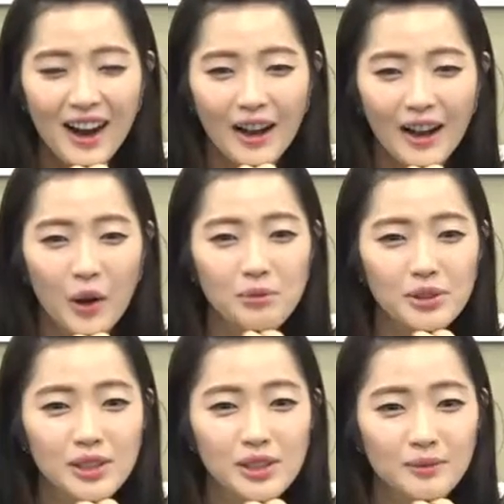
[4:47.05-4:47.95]
아,
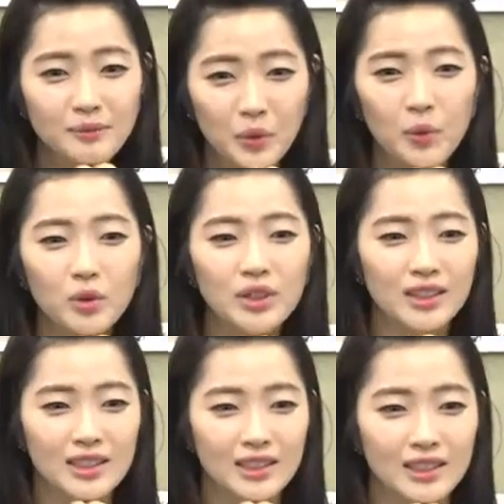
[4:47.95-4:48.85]
여러분,
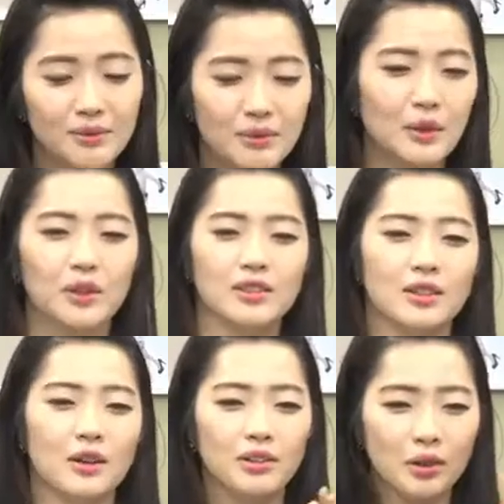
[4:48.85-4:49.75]
오늘 지금 또
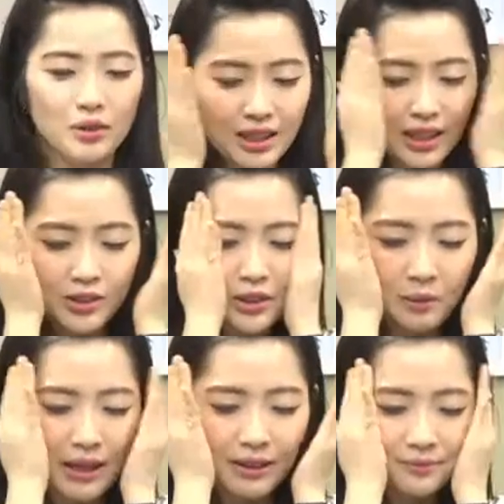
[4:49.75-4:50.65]
정, 정신 차려,
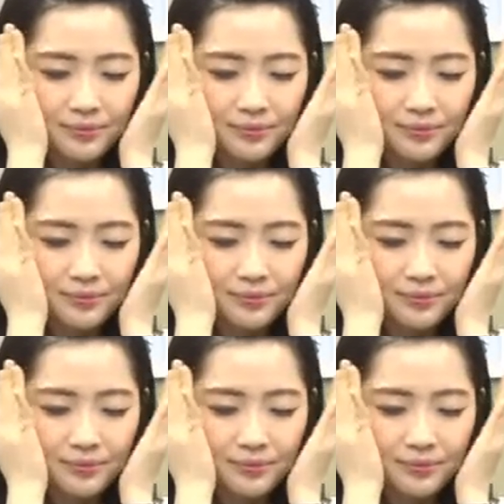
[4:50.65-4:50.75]
철봐